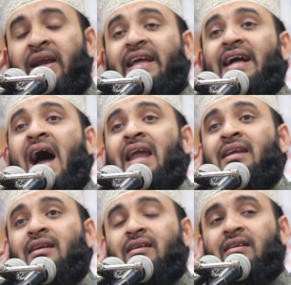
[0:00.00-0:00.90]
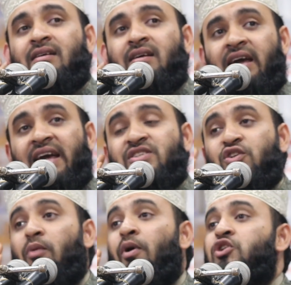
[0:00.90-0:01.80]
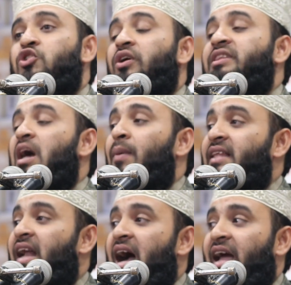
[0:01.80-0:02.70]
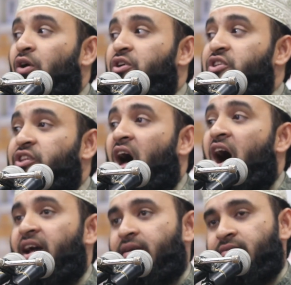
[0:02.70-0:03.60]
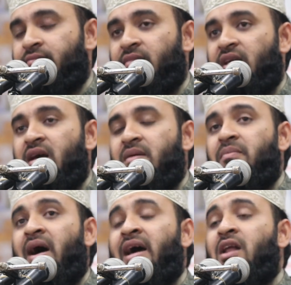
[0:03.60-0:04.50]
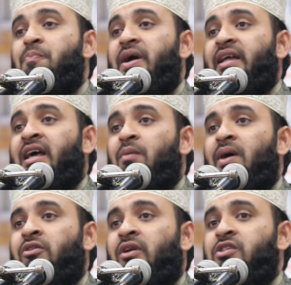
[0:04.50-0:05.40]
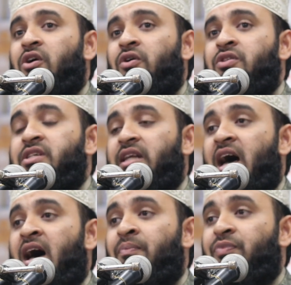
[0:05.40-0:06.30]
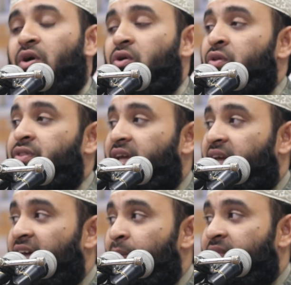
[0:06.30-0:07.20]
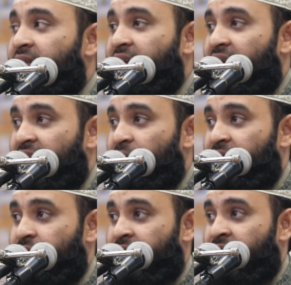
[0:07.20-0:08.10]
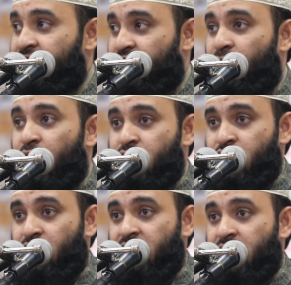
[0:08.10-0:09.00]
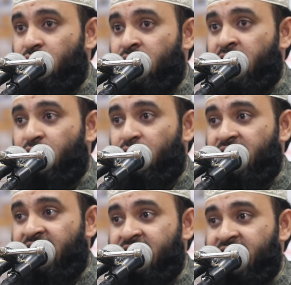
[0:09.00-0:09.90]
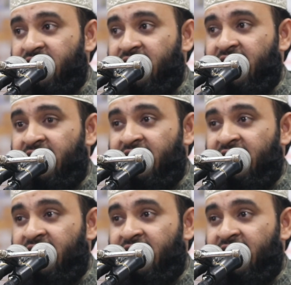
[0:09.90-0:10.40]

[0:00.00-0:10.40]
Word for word: মানে কান এই শ্রবণ শক্তি আমাদের আগে অর্জিত হয় মায়ের পেটের ভেতরে যখন ছিলাম তখন থেকেই আমাদের কানের ভেতরে শ্রবণ শক্তি তৈরি করে দিয়েছে কে